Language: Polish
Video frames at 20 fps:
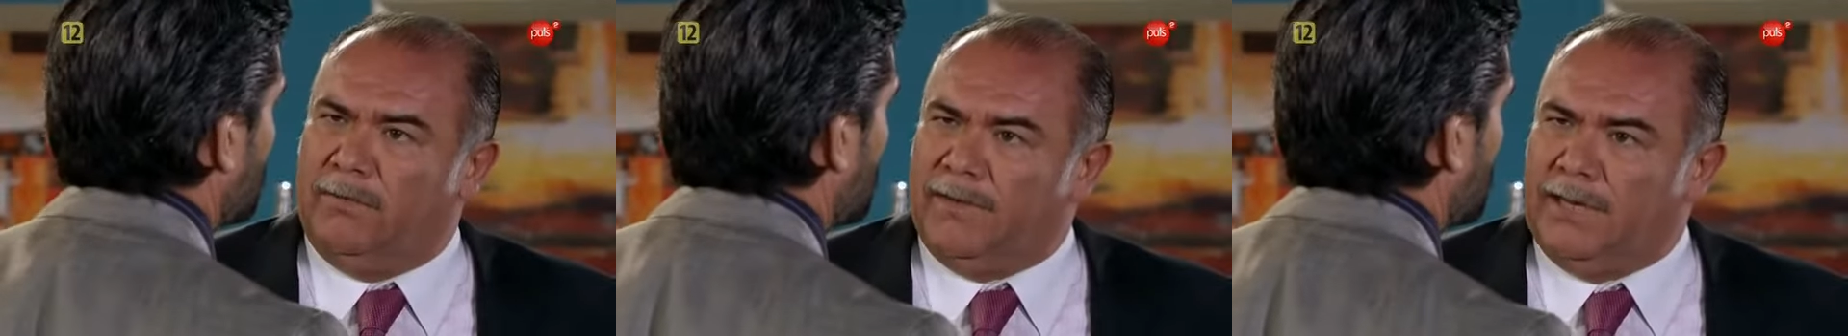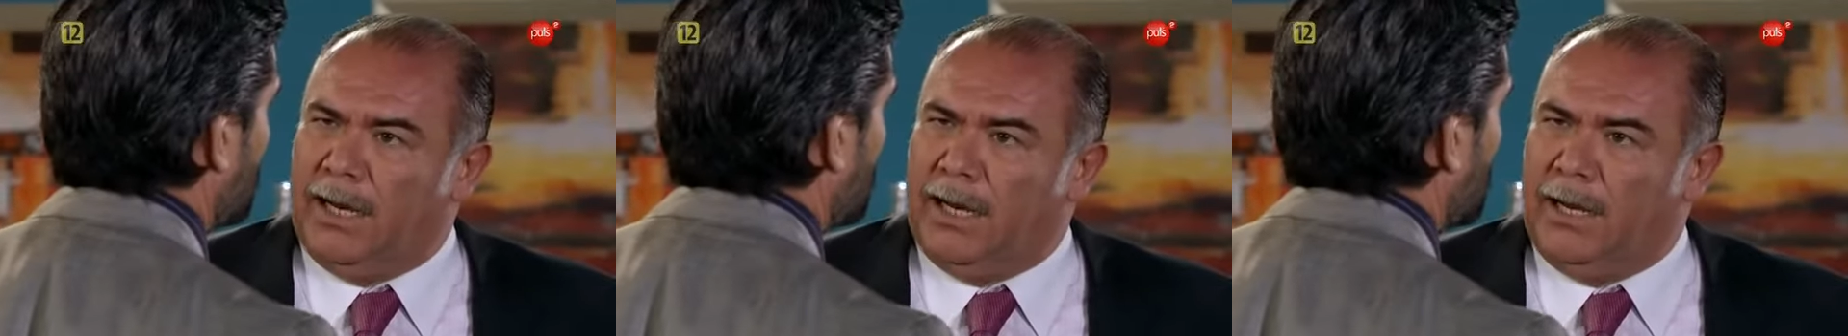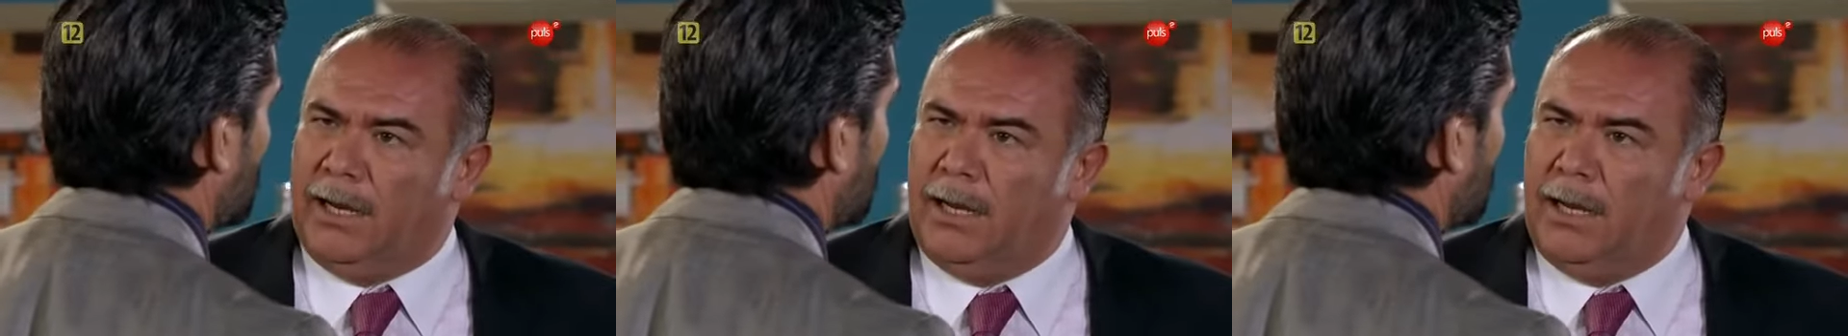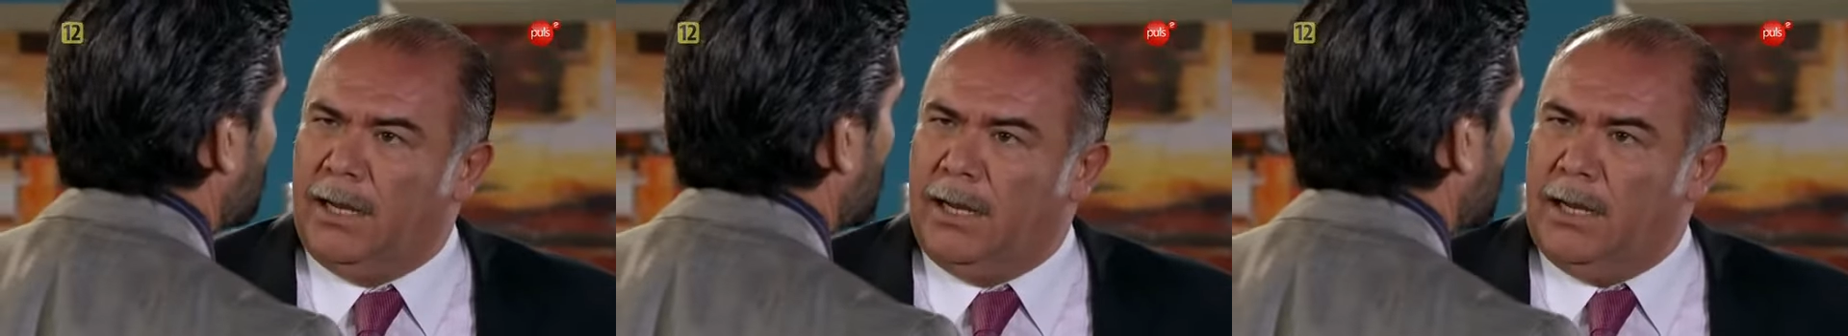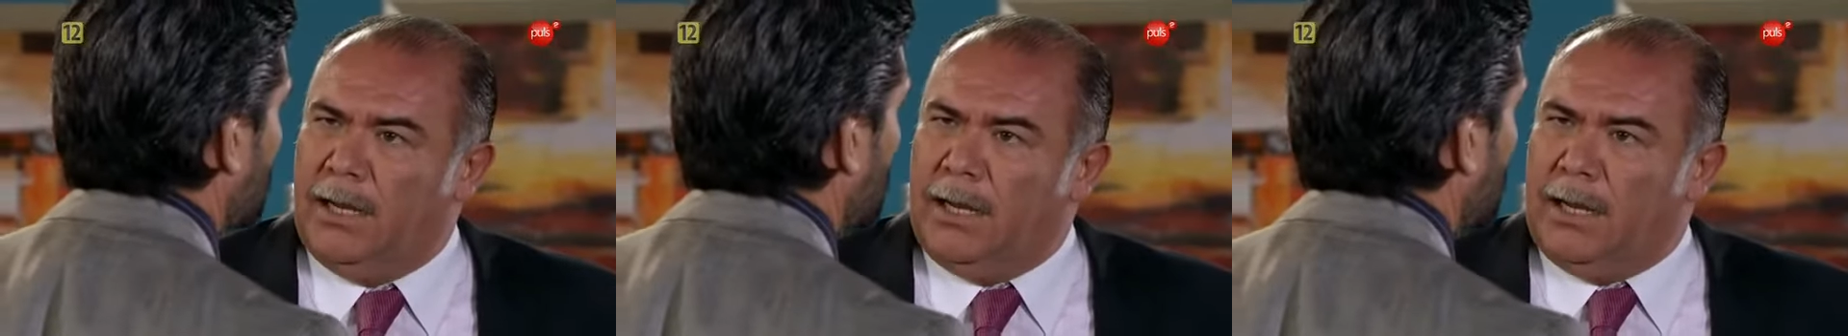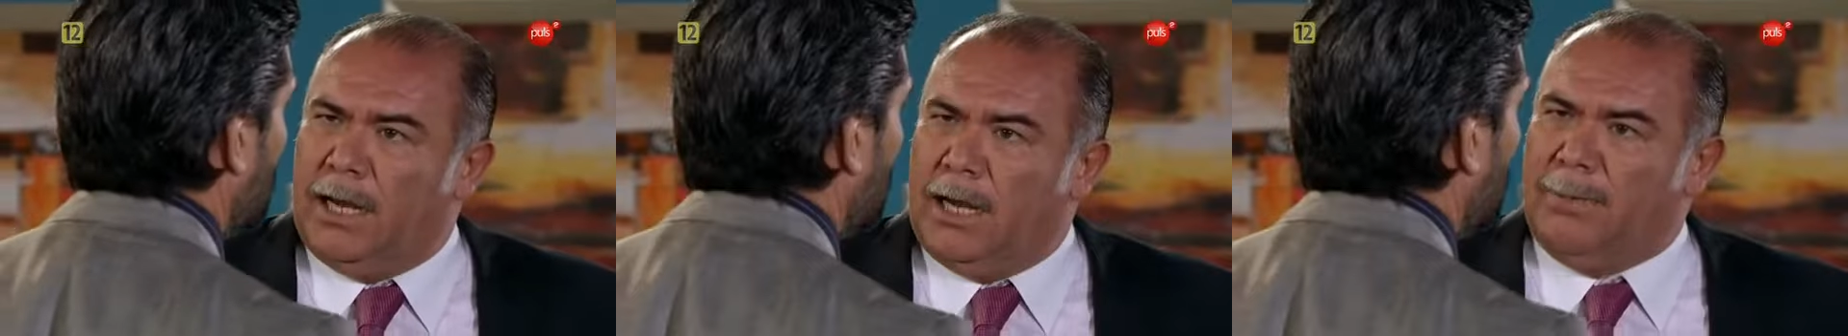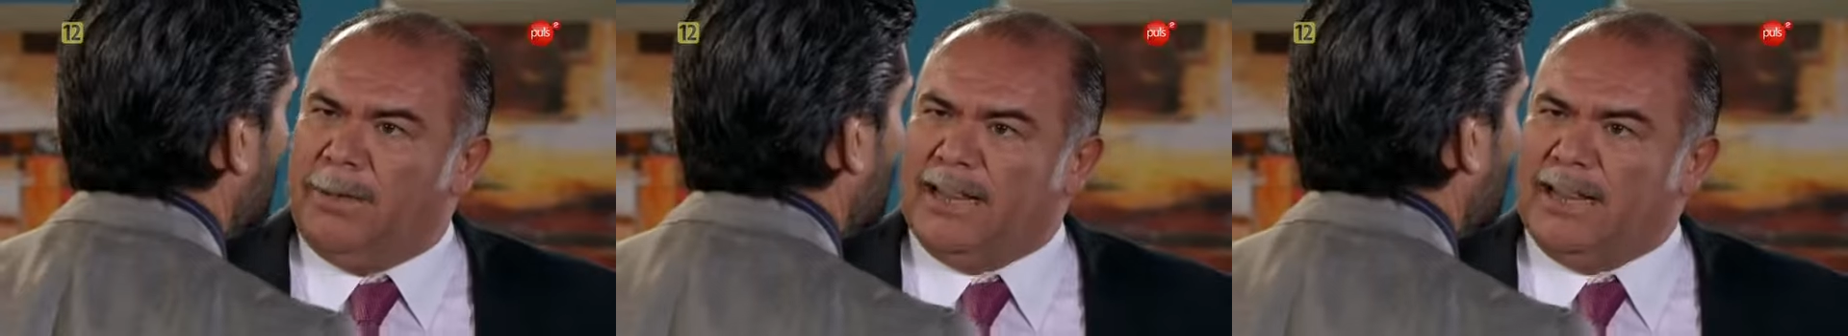Grupo
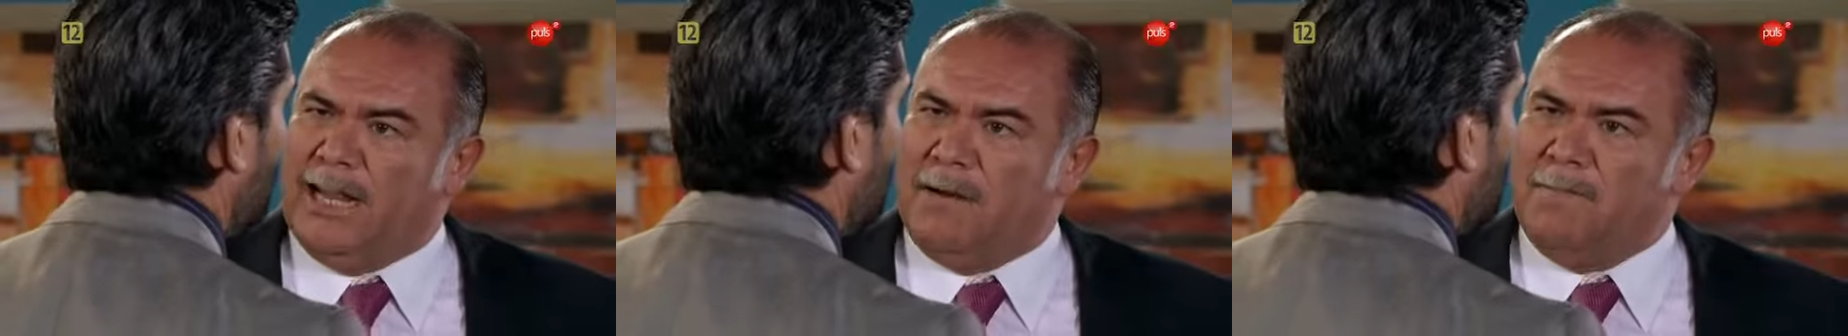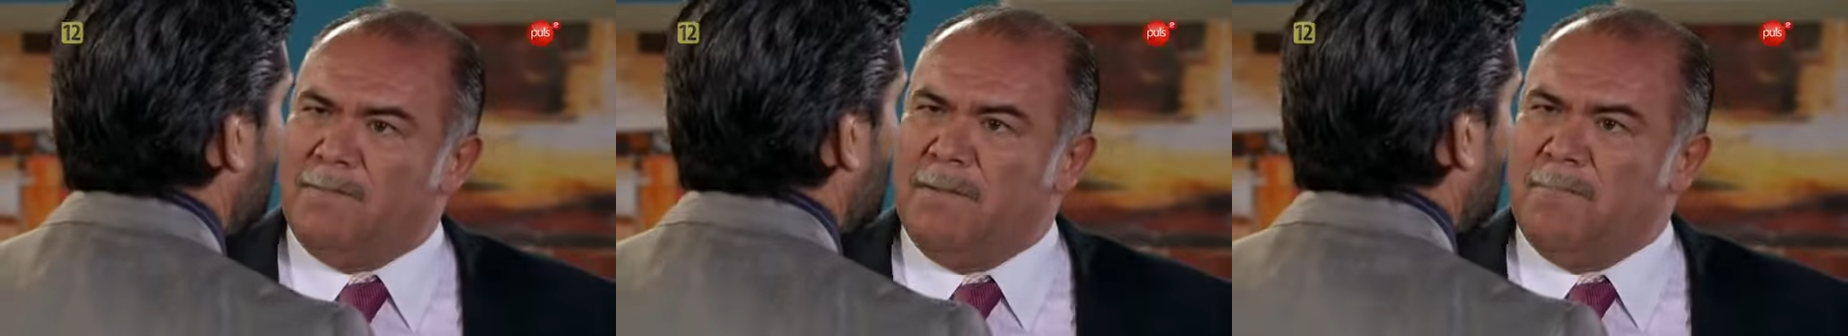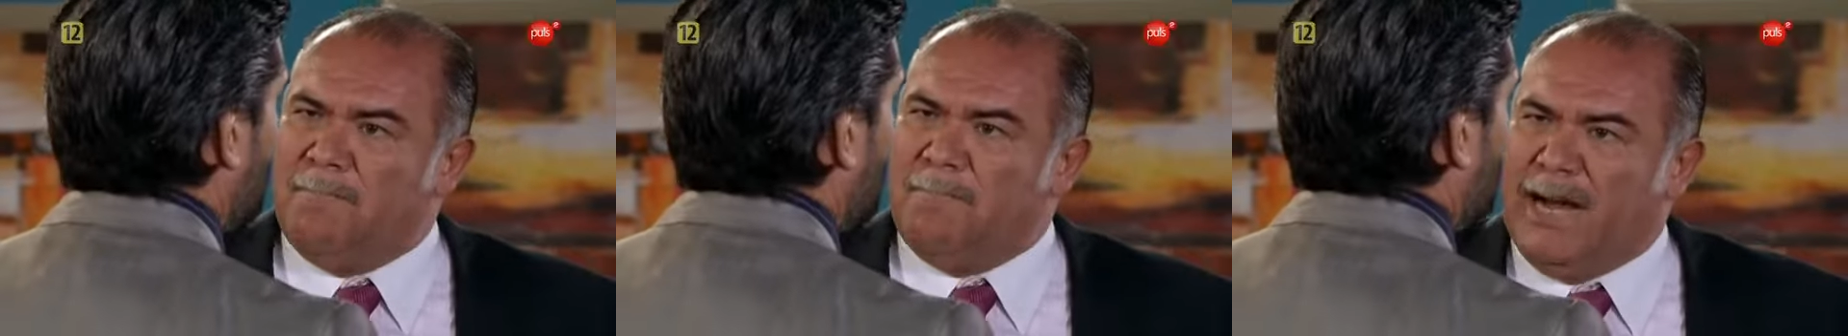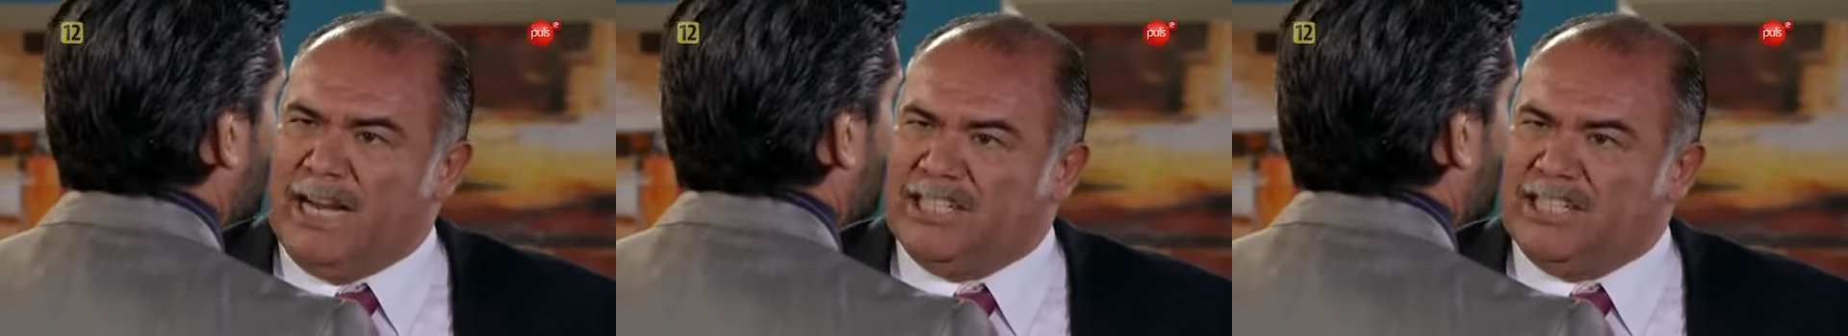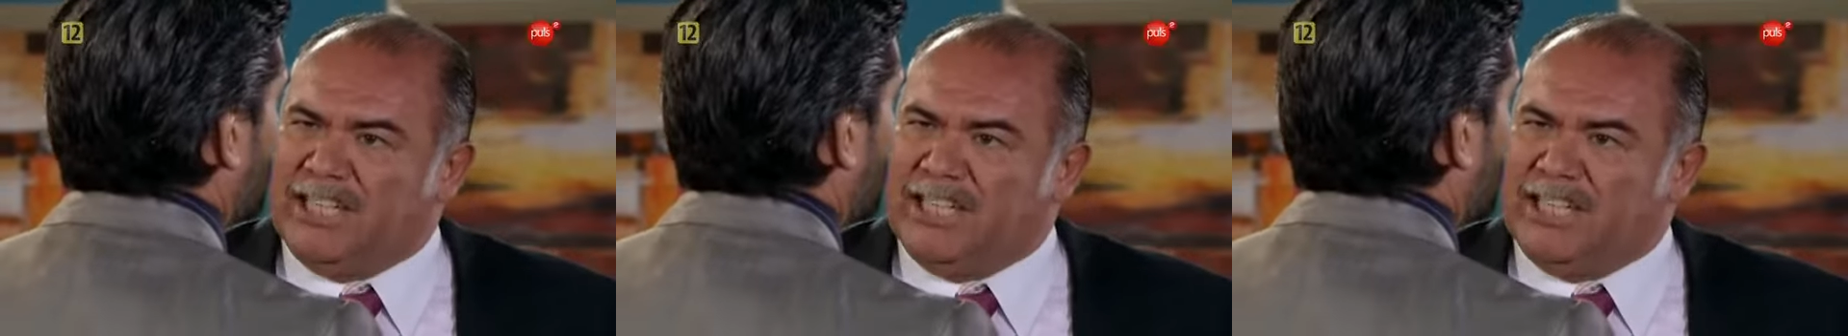Imperio była aż tak